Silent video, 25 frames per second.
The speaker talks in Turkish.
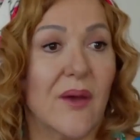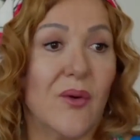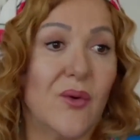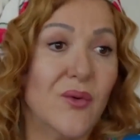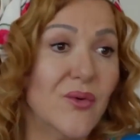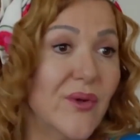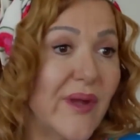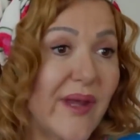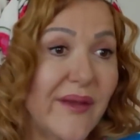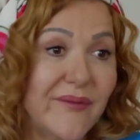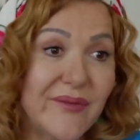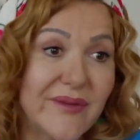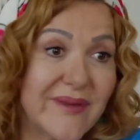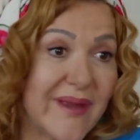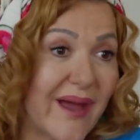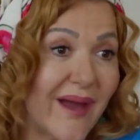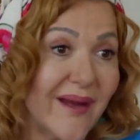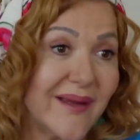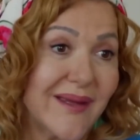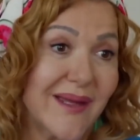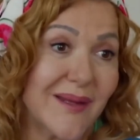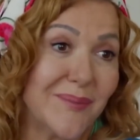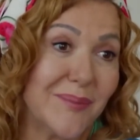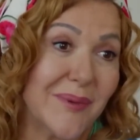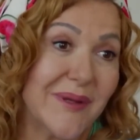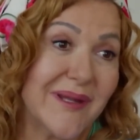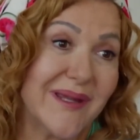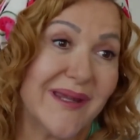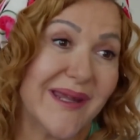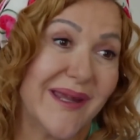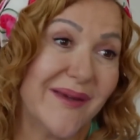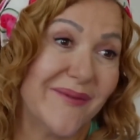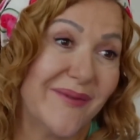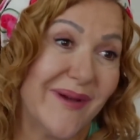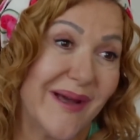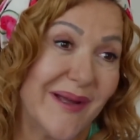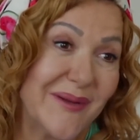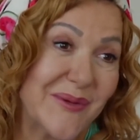E onu evi terk etmeden
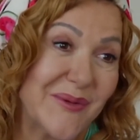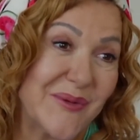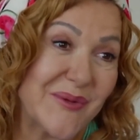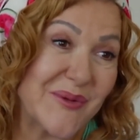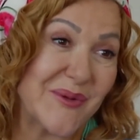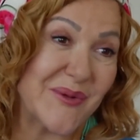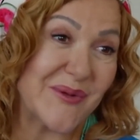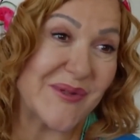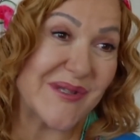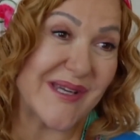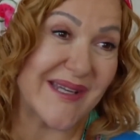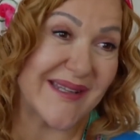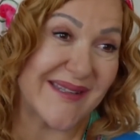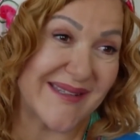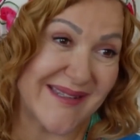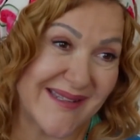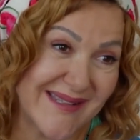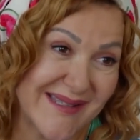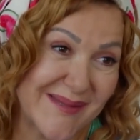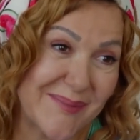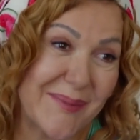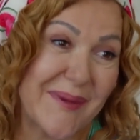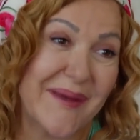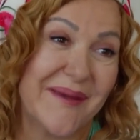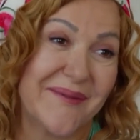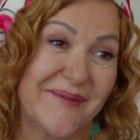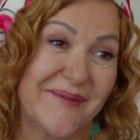evvel düşünecektiniz